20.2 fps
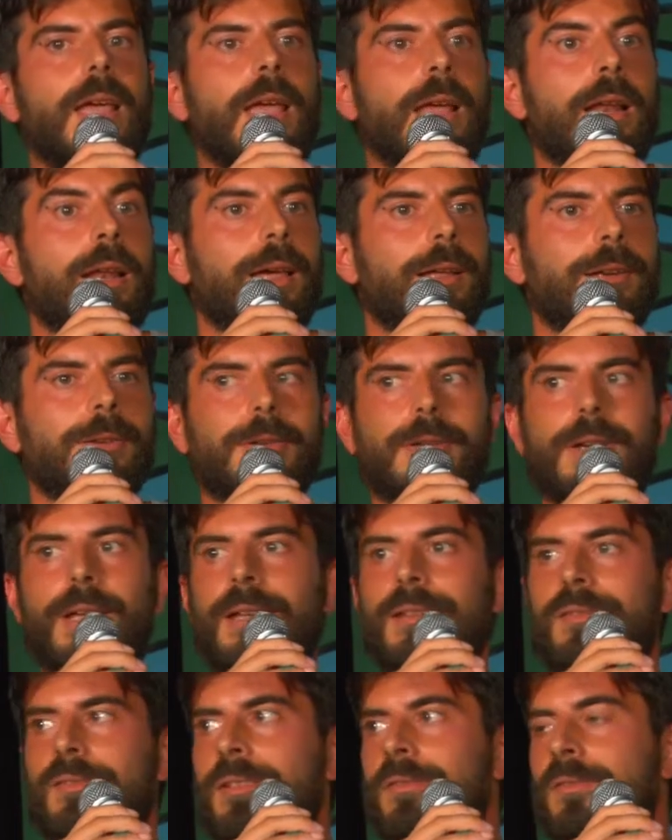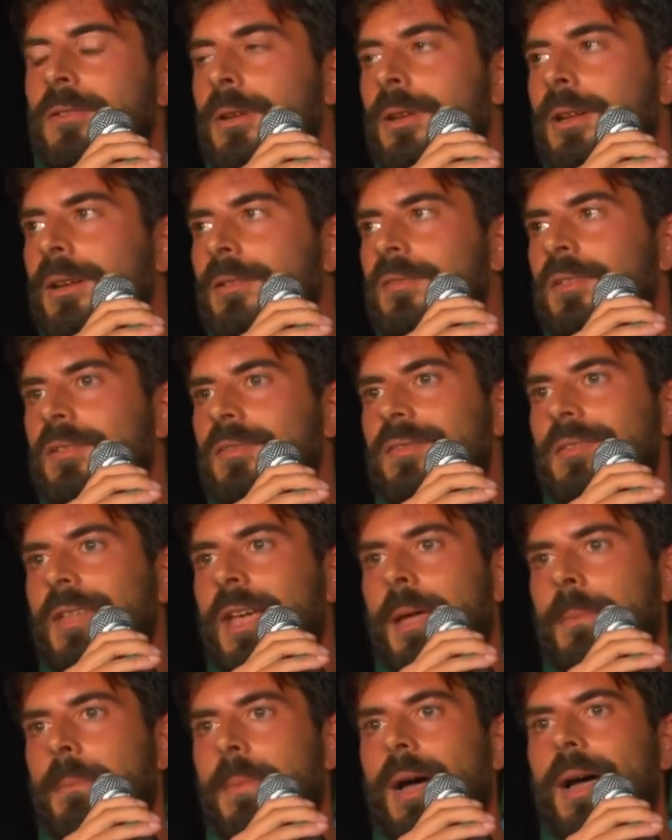e la riorganizzazione del
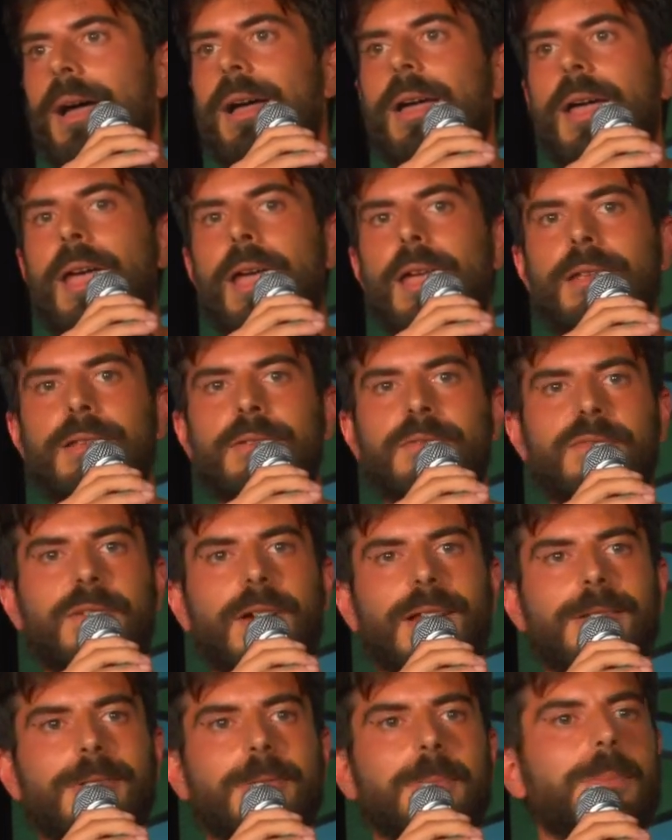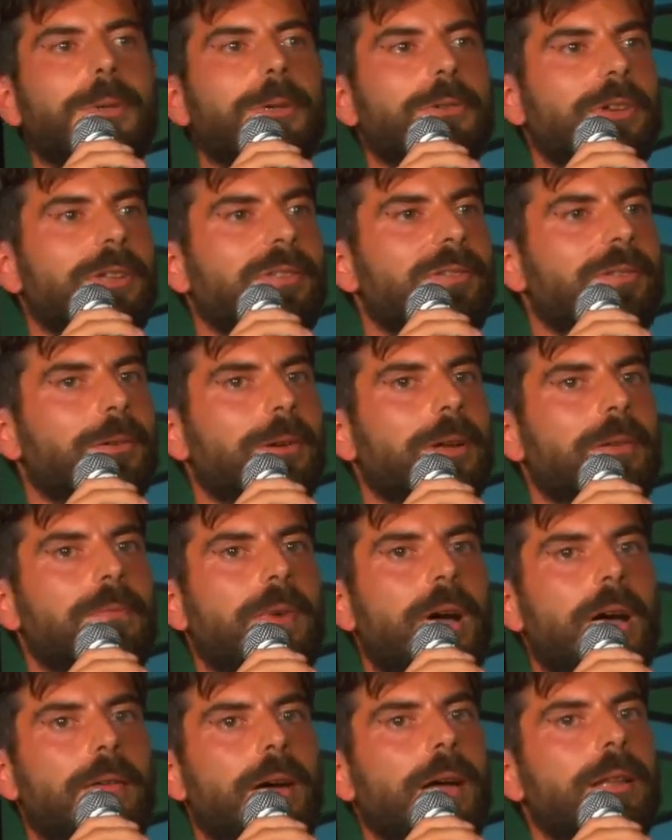sistema è infatti un processo che
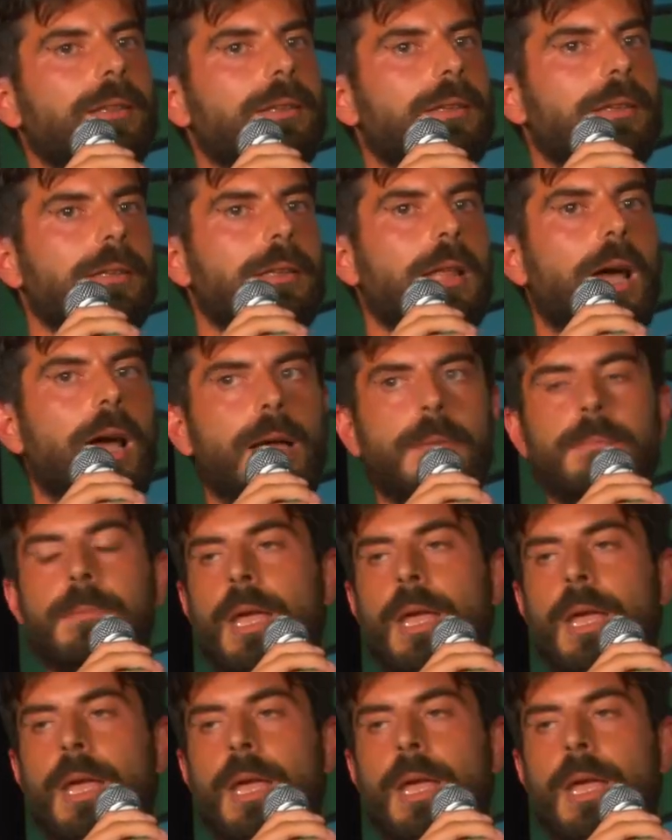va avanti da